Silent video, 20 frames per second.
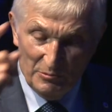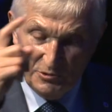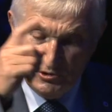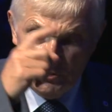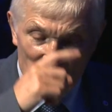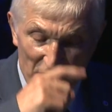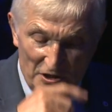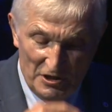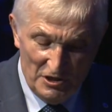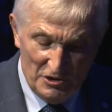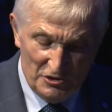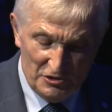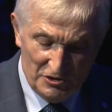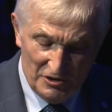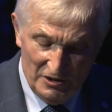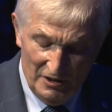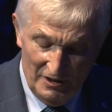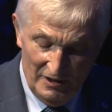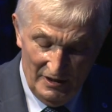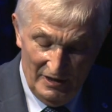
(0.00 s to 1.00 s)
musi
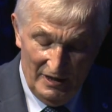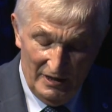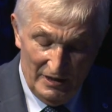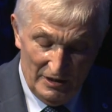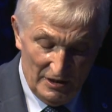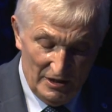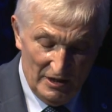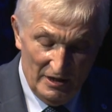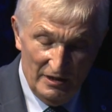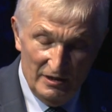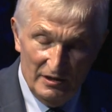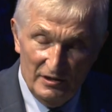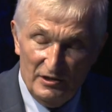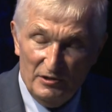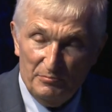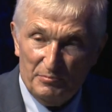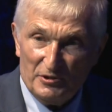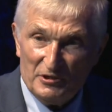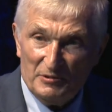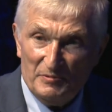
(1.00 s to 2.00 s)
iść i,
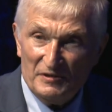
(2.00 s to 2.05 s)
i proszę